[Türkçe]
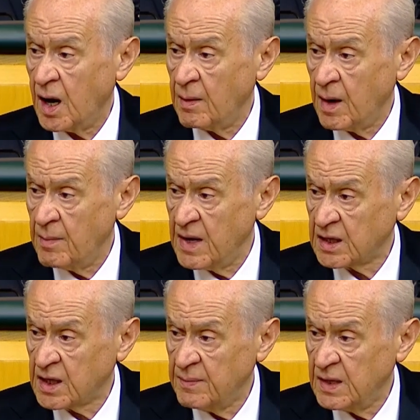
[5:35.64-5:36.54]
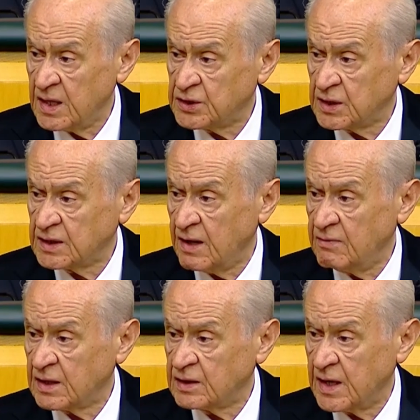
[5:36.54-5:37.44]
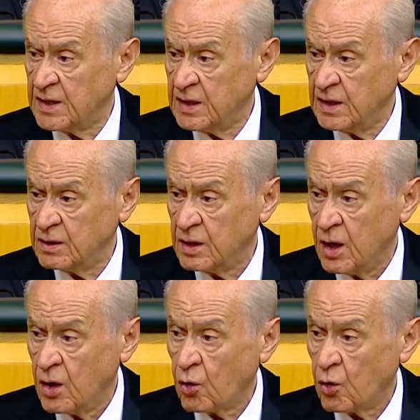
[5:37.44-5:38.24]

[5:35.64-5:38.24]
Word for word: Amerika Birleşik Devletleri'nin